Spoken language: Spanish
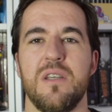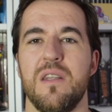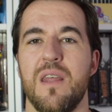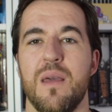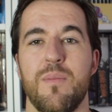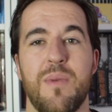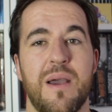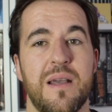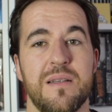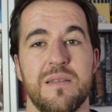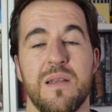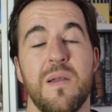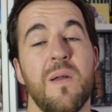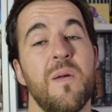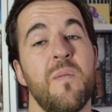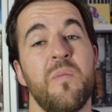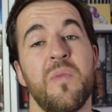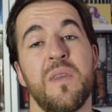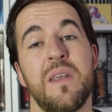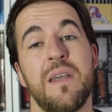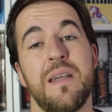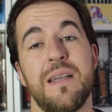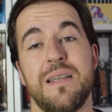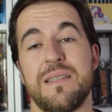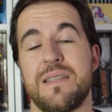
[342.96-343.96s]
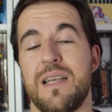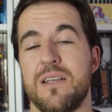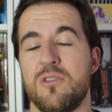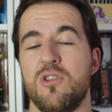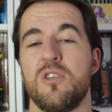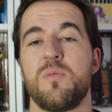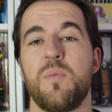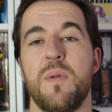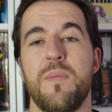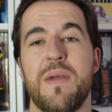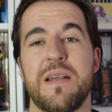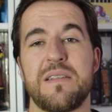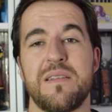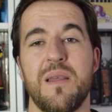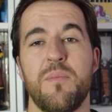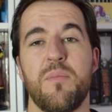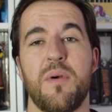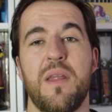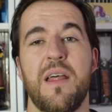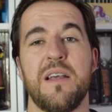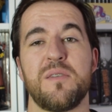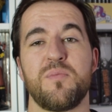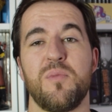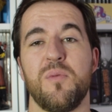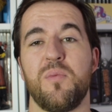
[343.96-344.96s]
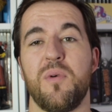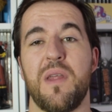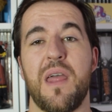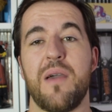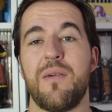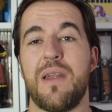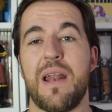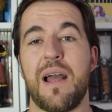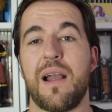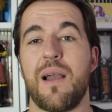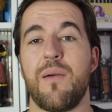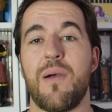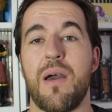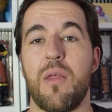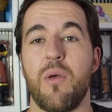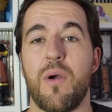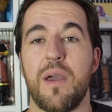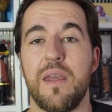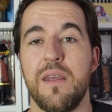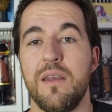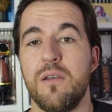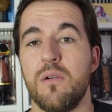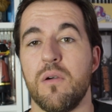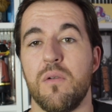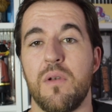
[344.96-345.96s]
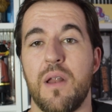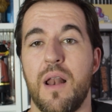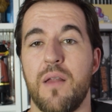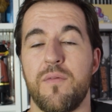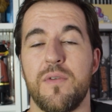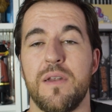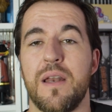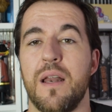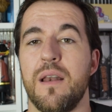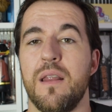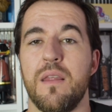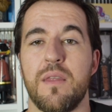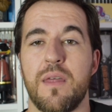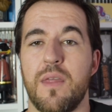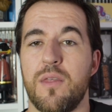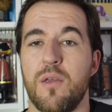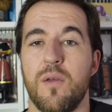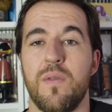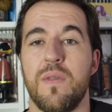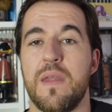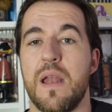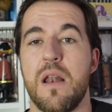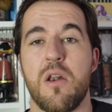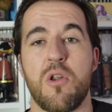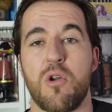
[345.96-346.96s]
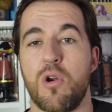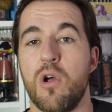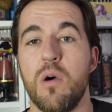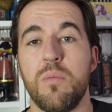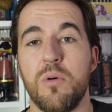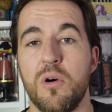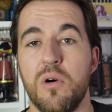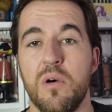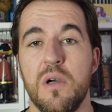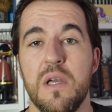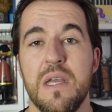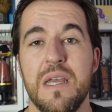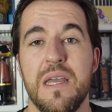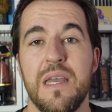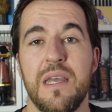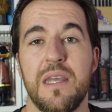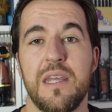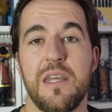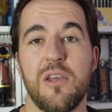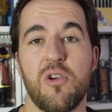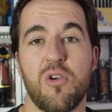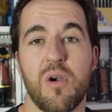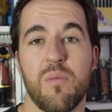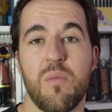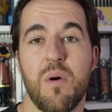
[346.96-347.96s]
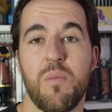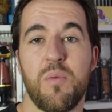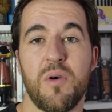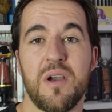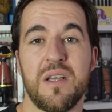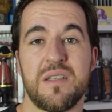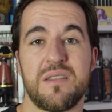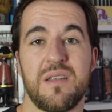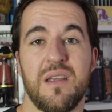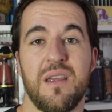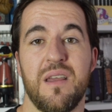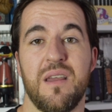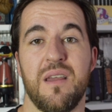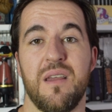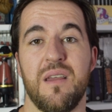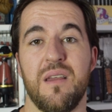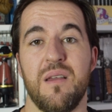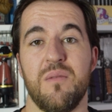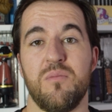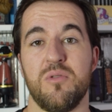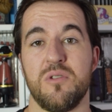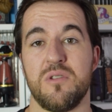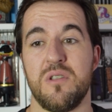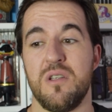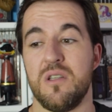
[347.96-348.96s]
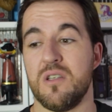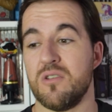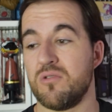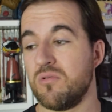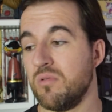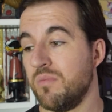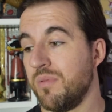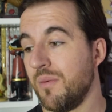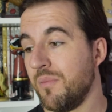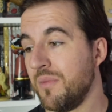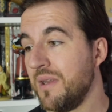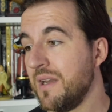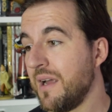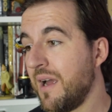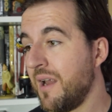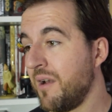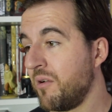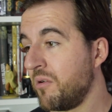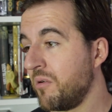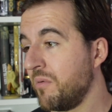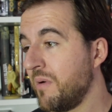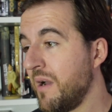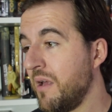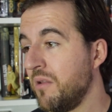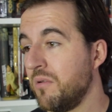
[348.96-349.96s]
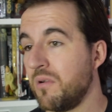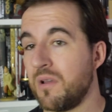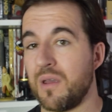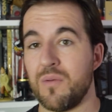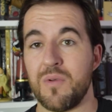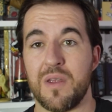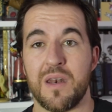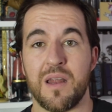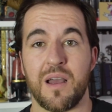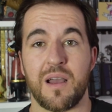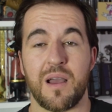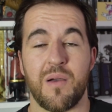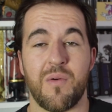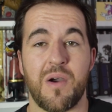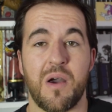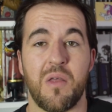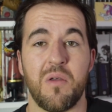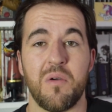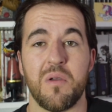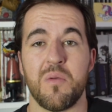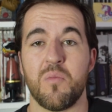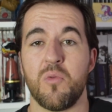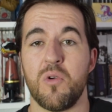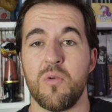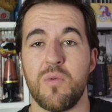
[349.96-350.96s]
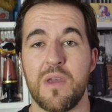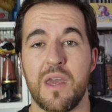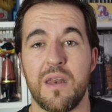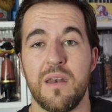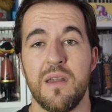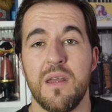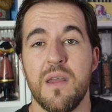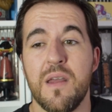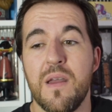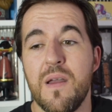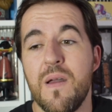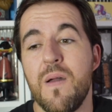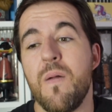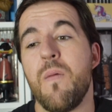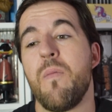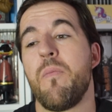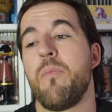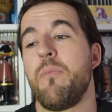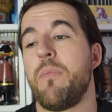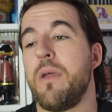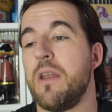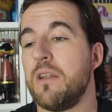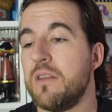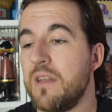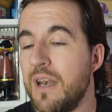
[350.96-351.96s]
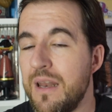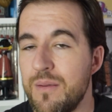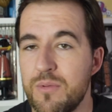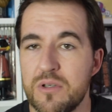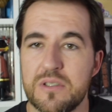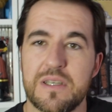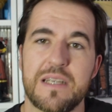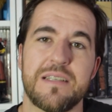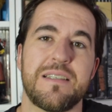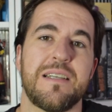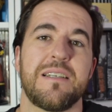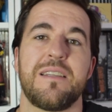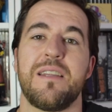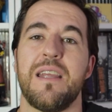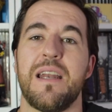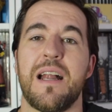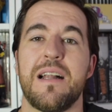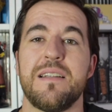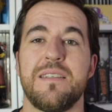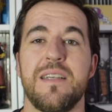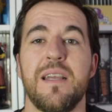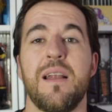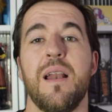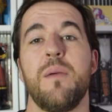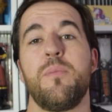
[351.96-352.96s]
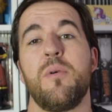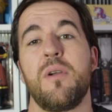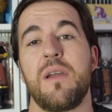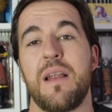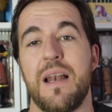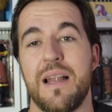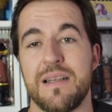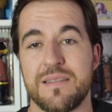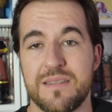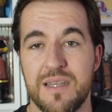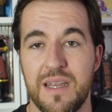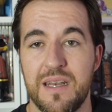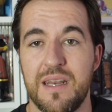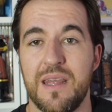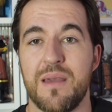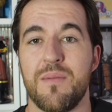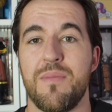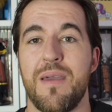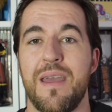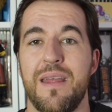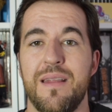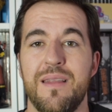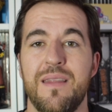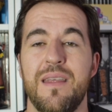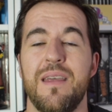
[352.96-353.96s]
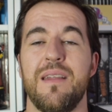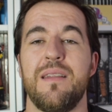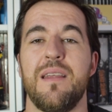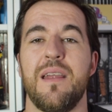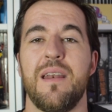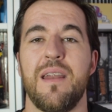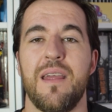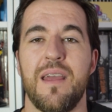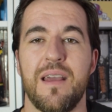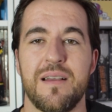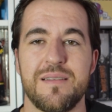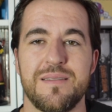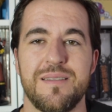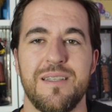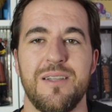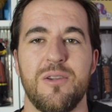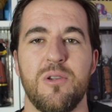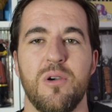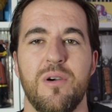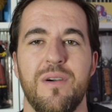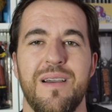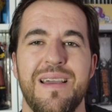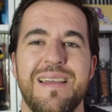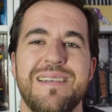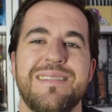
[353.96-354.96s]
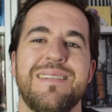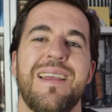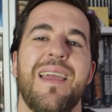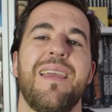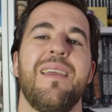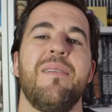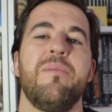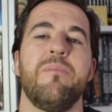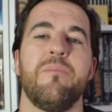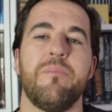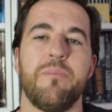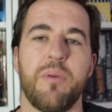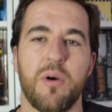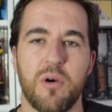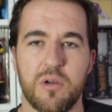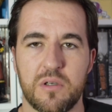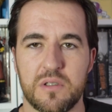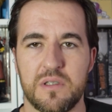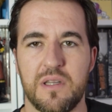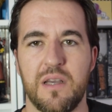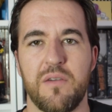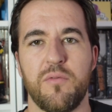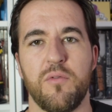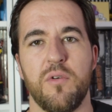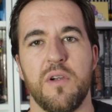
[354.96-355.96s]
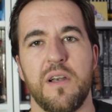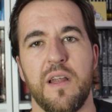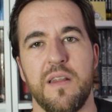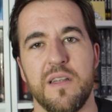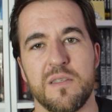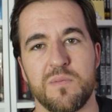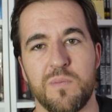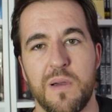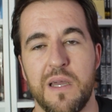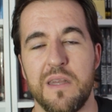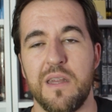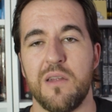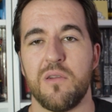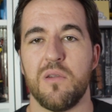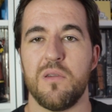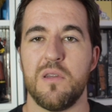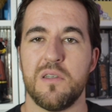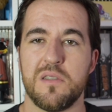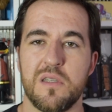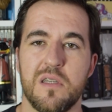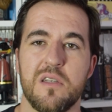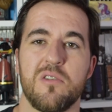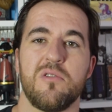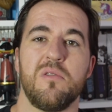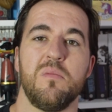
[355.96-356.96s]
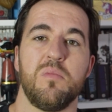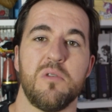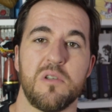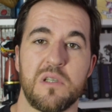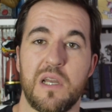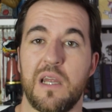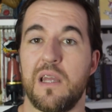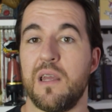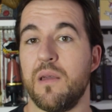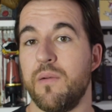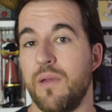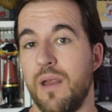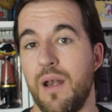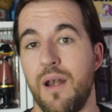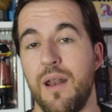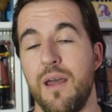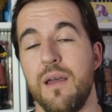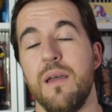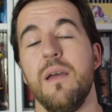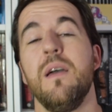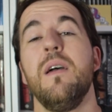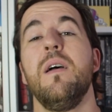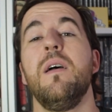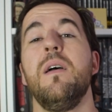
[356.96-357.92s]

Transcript: y demás. Estas dos primeras temporadas pues, podía haber acabado ahí, con la finalización del robo y cómo pues, eh, pues dices tú, pues mira, han robado, que bien acabado y muy bien. Pero tenemos que se estira el chicle porque la serie vende, tiene éxito y se importa fuera de España. Entonces dices tú, pues hay que verla,